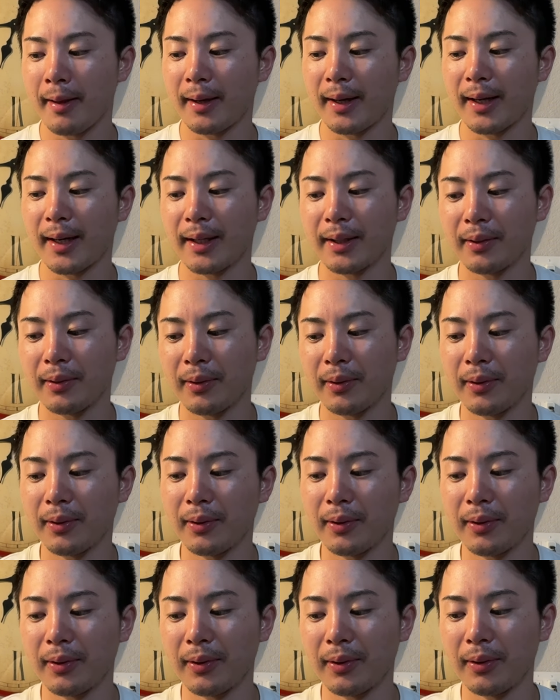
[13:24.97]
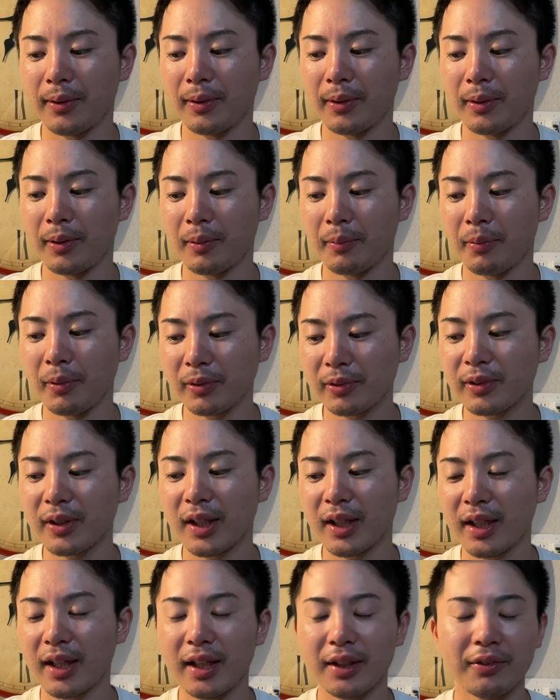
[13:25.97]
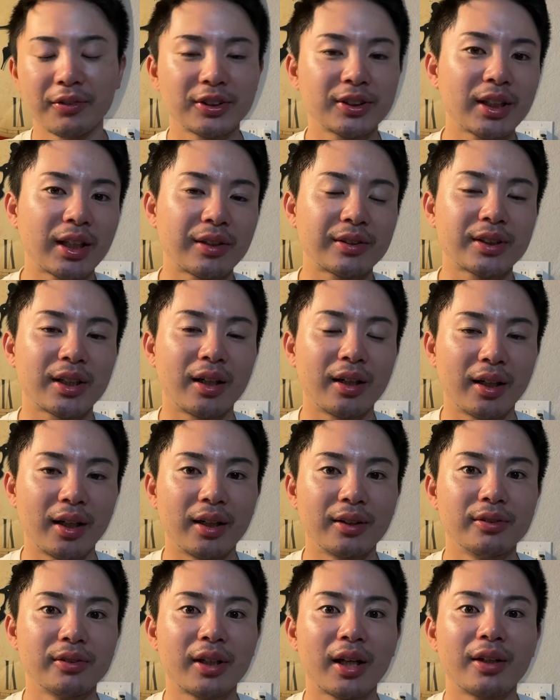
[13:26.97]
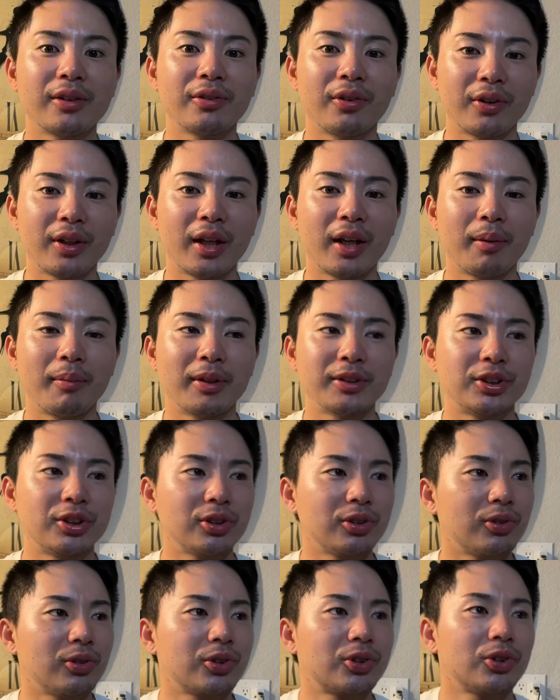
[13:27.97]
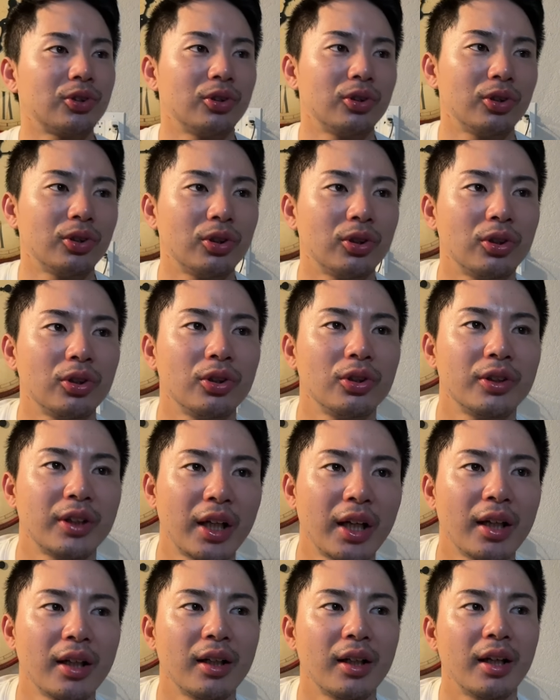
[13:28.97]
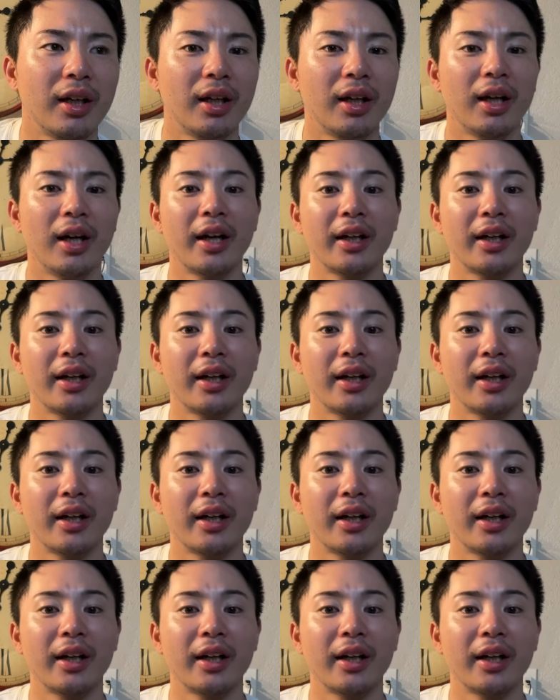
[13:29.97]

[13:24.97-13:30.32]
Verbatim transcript: あのー、僕は、あの、菅野さんが抜けるので、まあ、15勝ね、えー、